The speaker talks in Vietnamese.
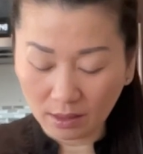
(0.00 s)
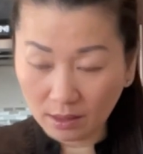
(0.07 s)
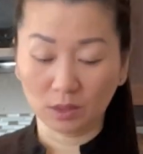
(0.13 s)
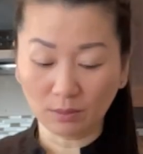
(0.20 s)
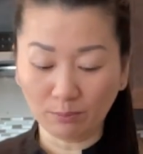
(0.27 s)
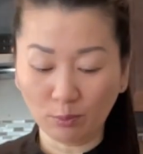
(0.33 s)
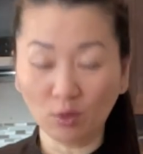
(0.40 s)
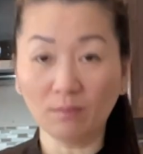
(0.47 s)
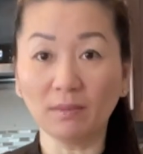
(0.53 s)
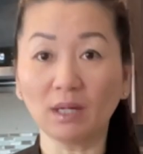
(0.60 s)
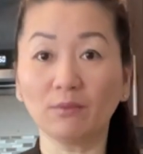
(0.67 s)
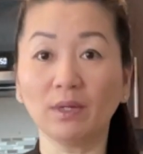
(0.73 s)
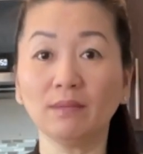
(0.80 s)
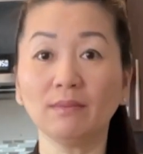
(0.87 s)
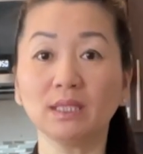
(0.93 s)
Chấm pô mặc
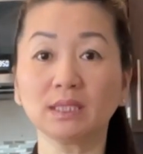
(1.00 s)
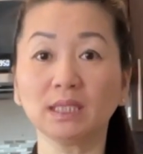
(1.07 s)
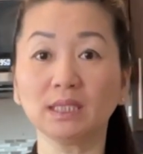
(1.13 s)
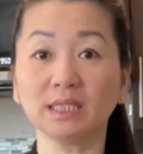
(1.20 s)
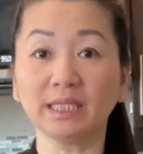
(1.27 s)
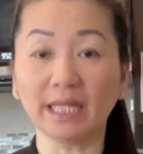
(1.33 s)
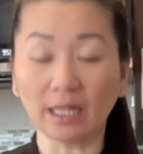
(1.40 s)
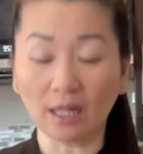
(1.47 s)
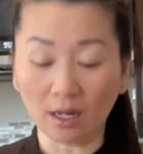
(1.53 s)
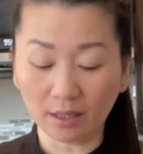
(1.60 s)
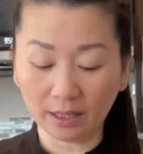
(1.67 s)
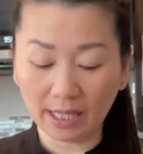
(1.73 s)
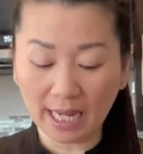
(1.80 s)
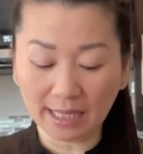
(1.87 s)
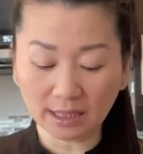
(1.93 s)
quánh bà sân thì nó
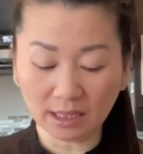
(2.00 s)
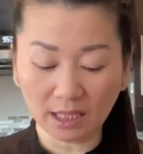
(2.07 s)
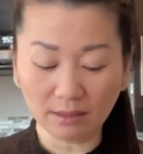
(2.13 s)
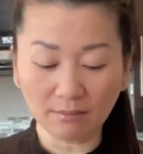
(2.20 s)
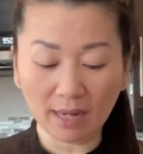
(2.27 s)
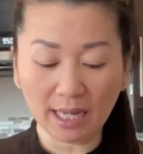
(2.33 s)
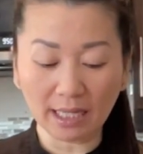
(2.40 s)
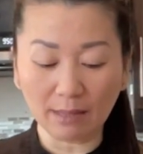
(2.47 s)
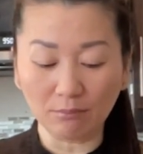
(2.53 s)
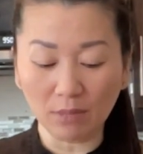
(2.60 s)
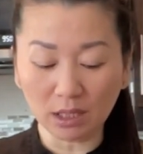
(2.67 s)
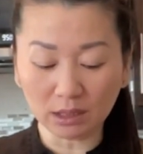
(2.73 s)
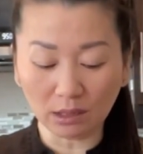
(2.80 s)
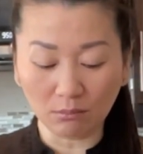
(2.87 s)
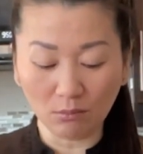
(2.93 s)
khi ai tên ba là
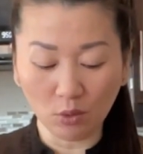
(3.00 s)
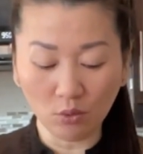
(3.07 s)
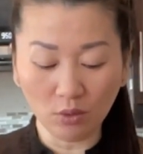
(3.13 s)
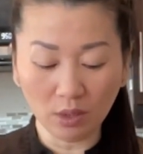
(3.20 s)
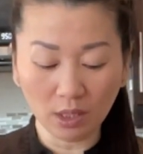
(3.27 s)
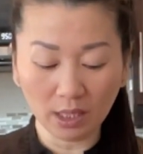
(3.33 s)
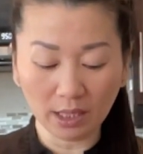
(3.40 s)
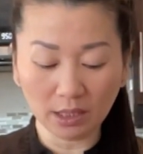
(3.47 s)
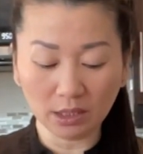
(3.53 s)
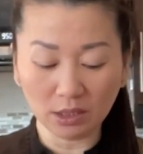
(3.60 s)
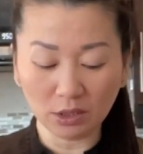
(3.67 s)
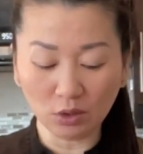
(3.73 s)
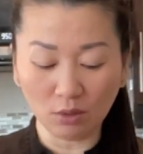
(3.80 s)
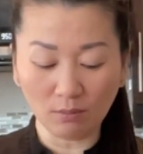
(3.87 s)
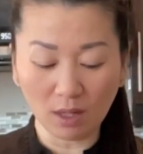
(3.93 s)
mập từng múa. Hay dương
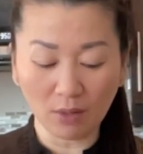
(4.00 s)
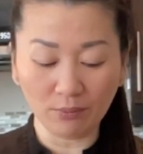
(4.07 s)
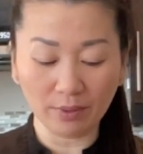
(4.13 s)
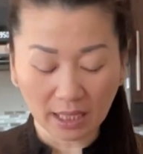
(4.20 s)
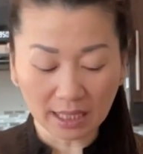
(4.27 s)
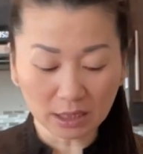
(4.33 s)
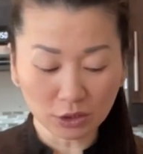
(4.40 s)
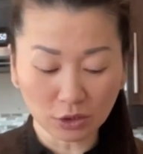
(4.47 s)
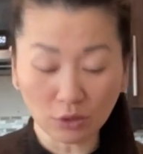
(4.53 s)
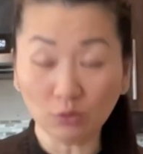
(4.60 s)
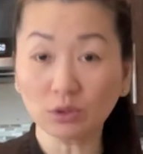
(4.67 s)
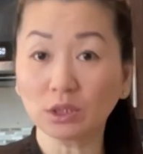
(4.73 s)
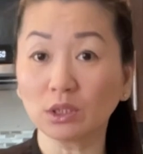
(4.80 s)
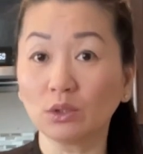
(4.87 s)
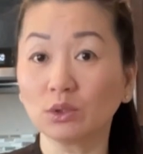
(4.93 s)
vô mau về cắt nốt
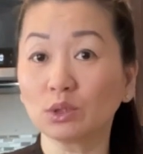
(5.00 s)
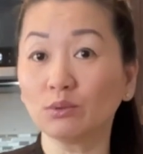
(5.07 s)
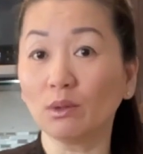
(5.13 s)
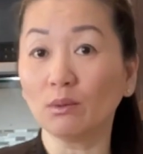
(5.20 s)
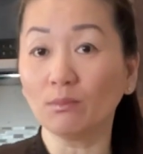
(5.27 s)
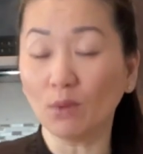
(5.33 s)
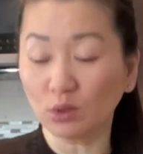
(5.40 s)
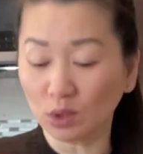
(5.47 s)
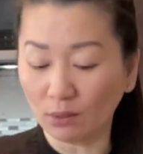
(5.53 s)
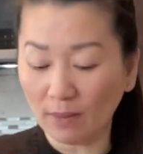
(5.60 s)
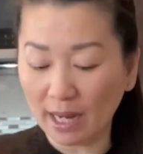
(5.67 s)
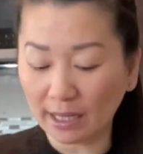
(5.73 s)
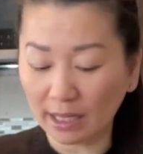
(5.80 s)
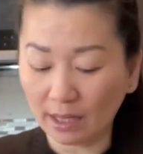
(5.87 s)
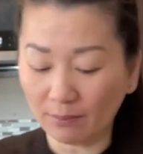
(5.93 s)
nốt thua mốt của
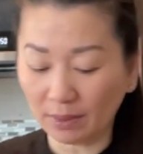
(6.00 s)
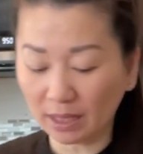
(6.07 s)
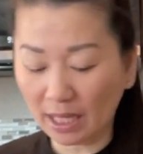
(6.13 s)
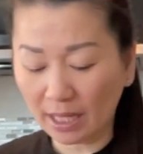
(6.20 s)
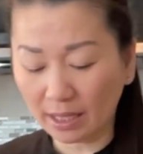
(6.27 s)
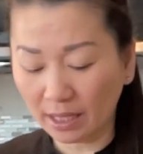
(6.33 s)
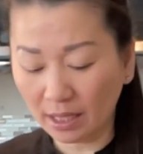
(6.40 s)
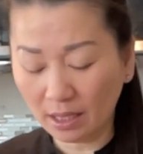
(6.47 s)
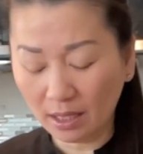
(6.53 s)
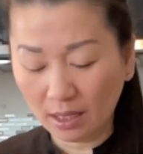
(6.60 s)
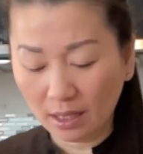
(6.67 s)
bà này bà ta này.